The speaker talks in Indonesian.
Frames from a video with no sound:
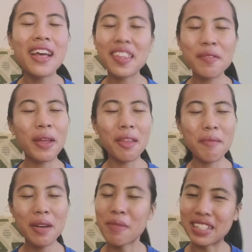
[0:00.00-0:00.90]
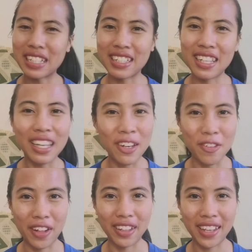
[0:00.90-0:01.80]
Teman-teman baca sendiri
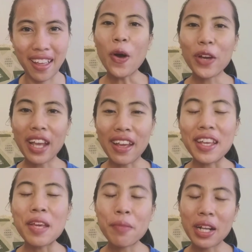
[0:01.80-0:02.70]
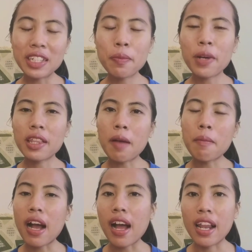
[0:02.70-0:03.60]
novelnya. Oke, okay, impresi
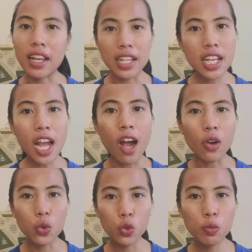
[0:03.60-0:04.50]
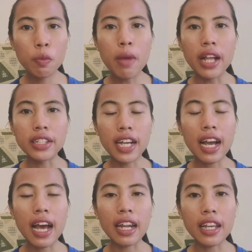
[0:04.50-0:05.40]
pertama kali aku
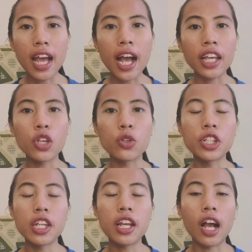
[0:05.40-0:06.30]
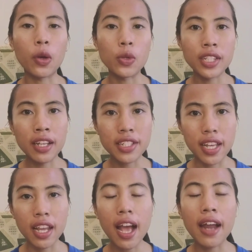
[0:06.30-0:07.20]
membaca karya Akiyoshi Rikaku
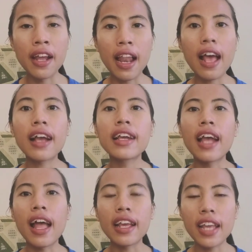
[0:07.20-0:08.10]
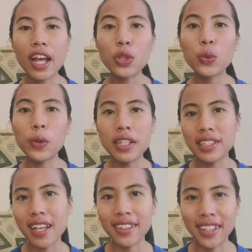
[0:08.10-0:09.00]
Sensei adalah gaya
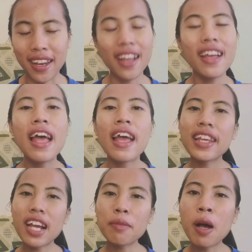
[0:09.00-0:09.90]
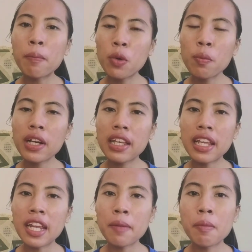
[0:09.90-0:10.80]
tulisannya yang mampu
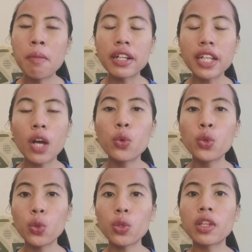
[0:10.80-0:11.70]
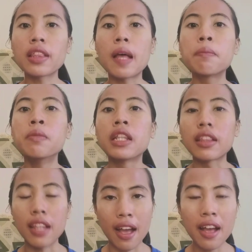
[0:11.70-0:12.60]
menggiring pembaca untuk tetap
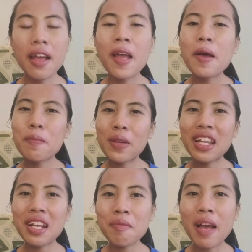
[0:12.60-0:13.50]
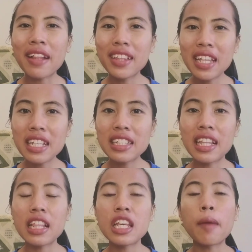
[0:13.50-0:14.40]
betah menikmati
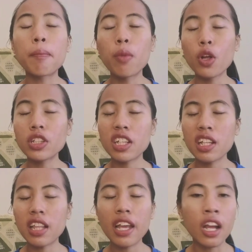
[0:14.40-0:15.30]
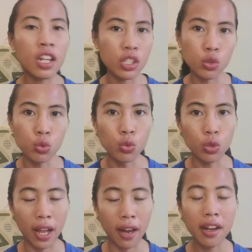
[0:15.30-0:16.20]
setiap plot cerita yang
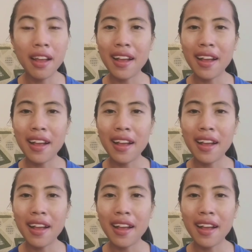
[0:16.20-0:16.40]
disuguhkan.